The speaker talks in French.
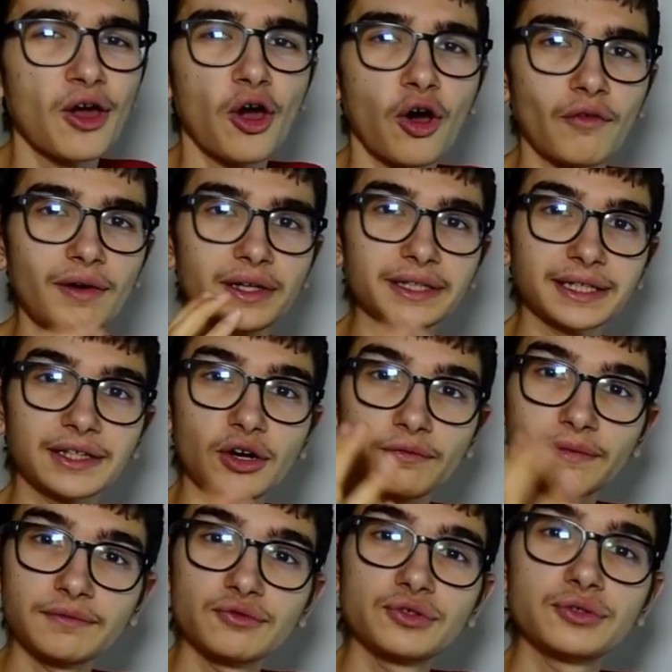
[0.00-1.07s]
On va rentrer dans le vif
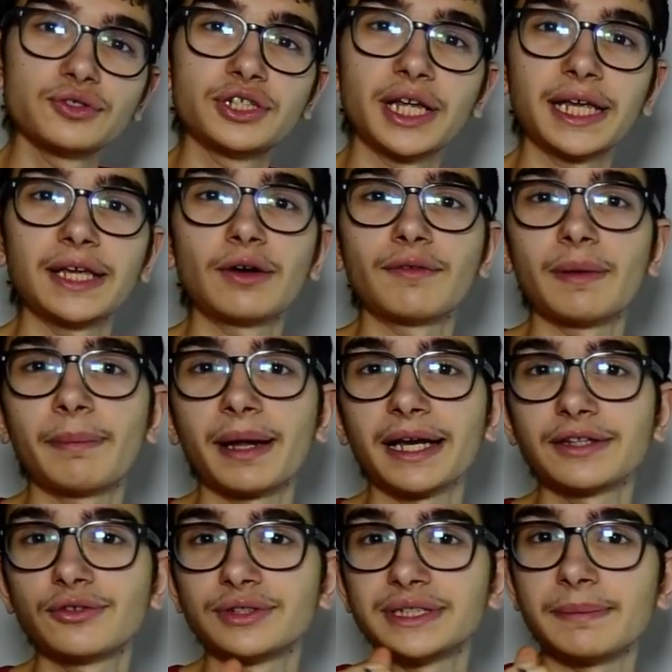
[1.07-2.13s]
du sujet et on va parler
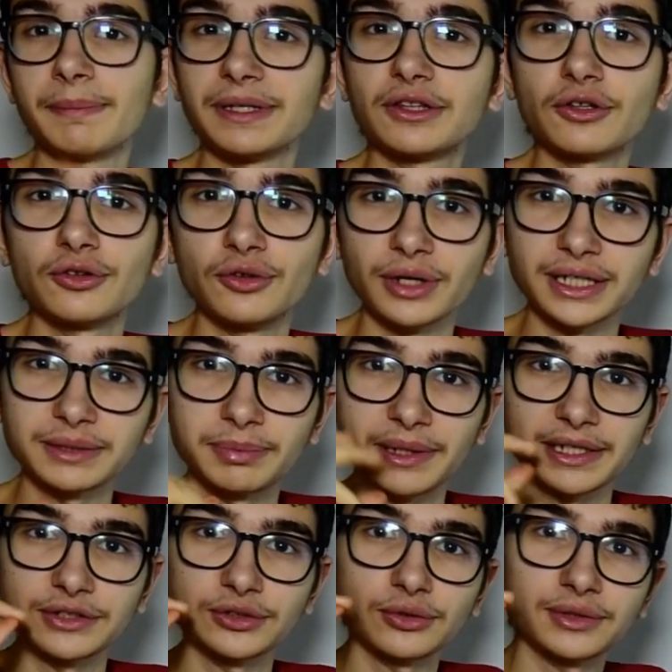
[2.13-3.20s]
de ces méthodes de
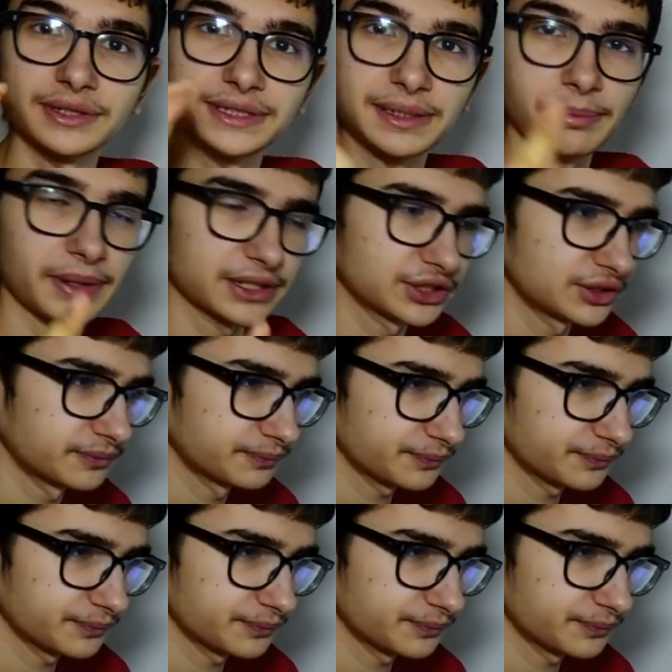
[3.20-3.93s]
respiration. C'est parti.